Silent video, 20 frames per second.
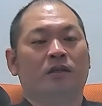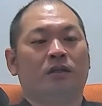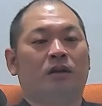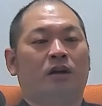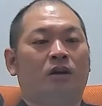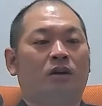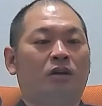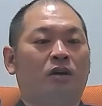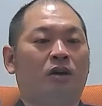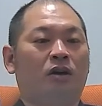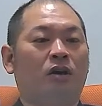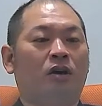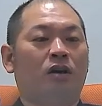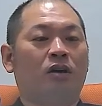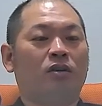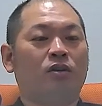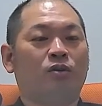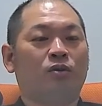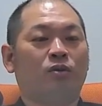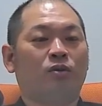あら、
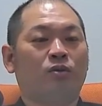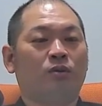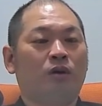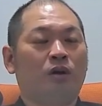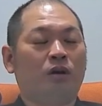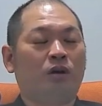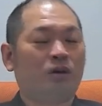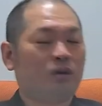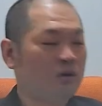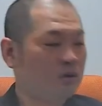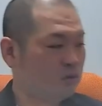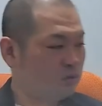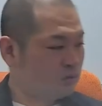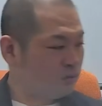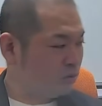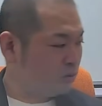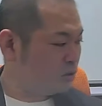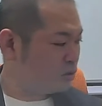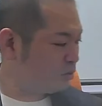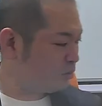今日はお
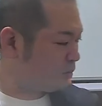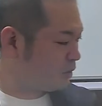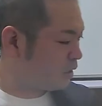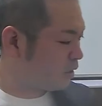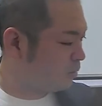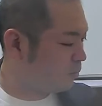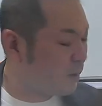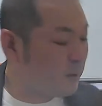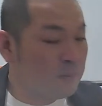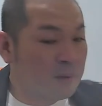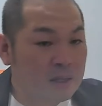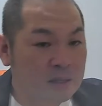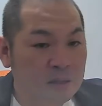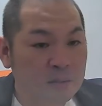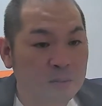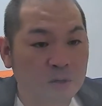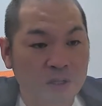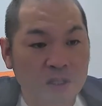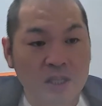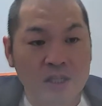となしめだな。まあまあ、
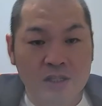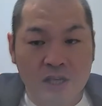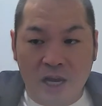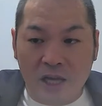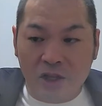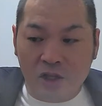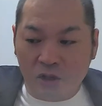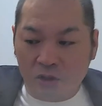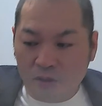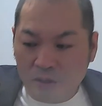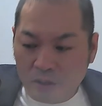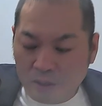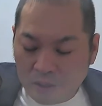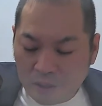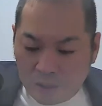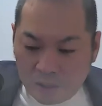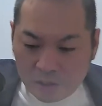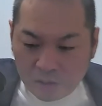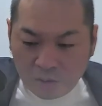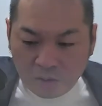でもいいんです。あの、
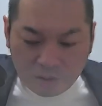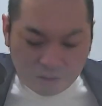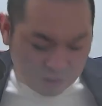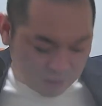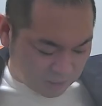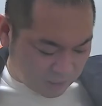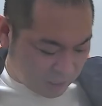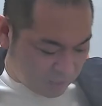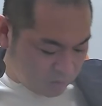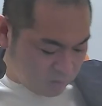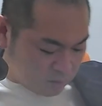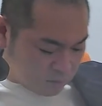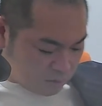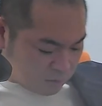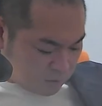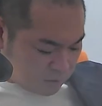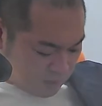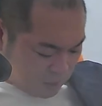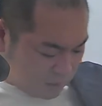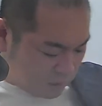こういう機
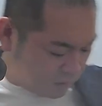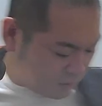会でね、